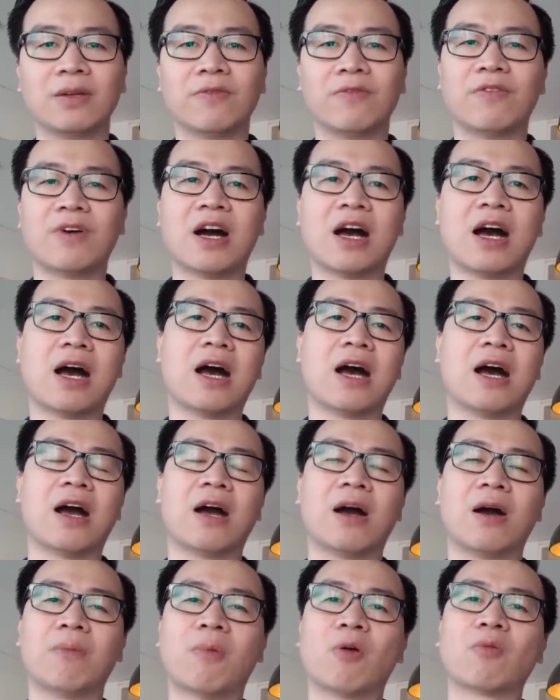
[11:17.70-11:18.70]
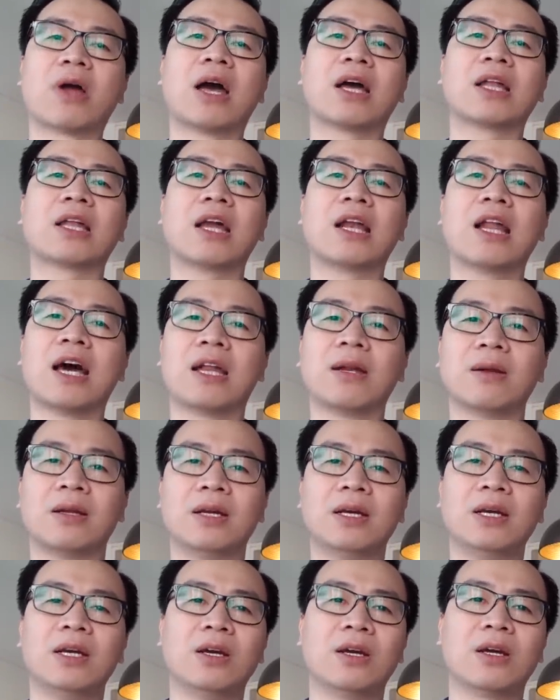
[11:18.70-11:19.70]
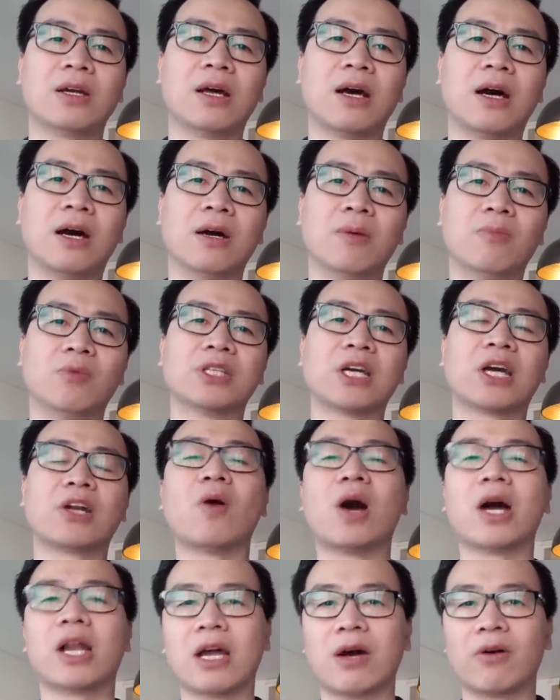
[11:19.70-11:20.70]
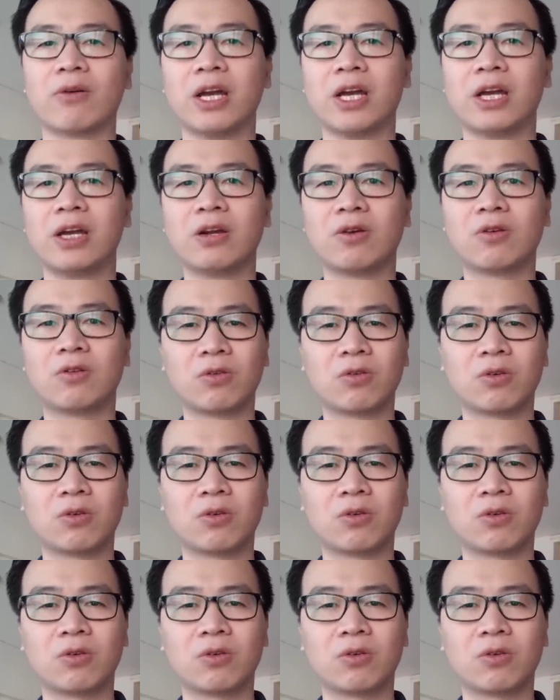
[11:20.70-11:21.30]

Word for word: và bóng đá Thái Lan ở một giai đoạn nào đấy